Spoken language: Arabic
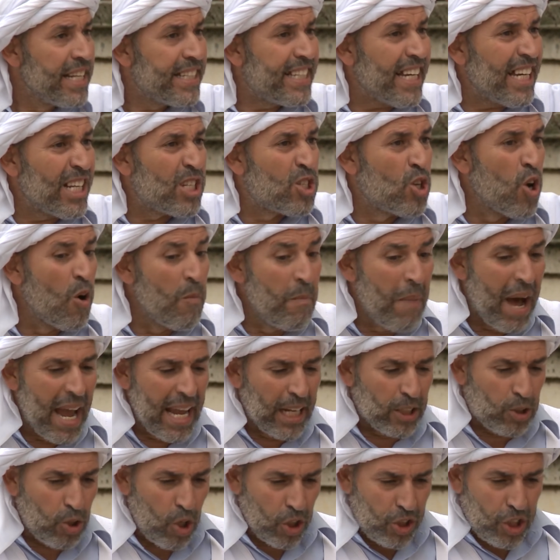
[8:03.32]
تعسهم
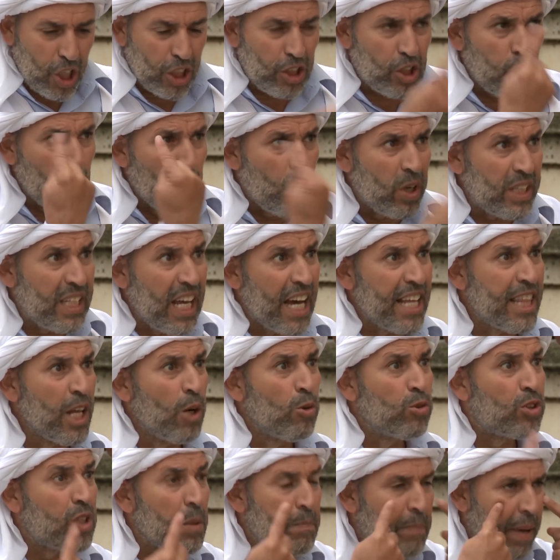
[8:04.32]
معايا تروح تحط الورد هذا
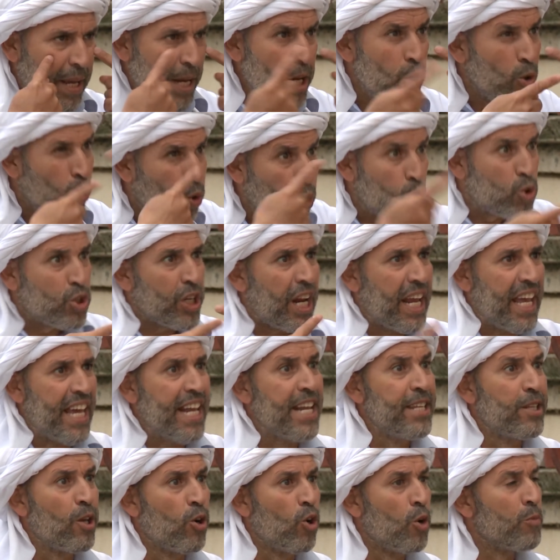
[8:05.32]
وتتبعني ونقول لك شنو
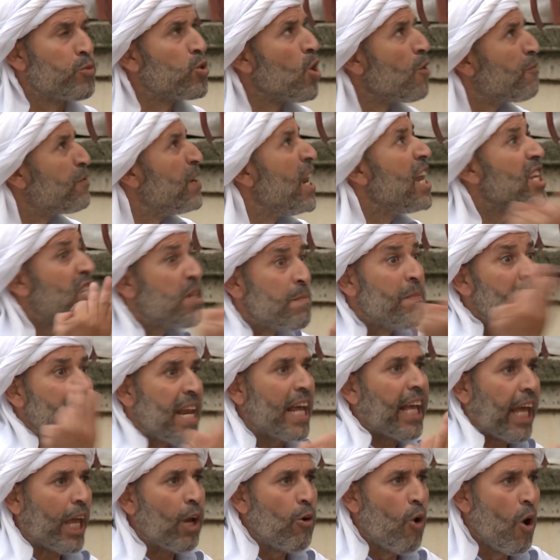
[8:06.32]
رايحين ندير لهم شوف لازم
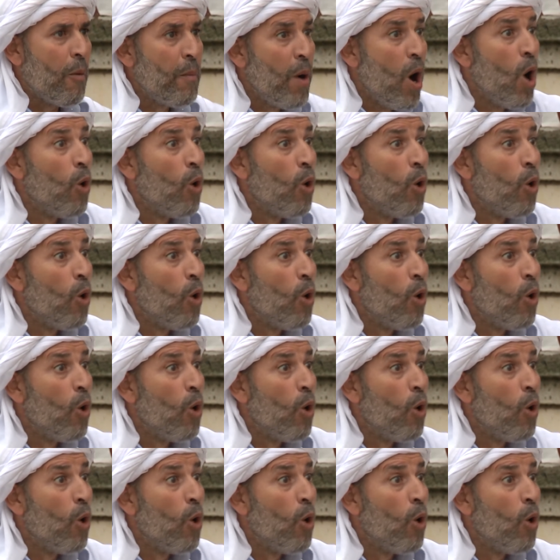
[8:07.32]
ننقيهم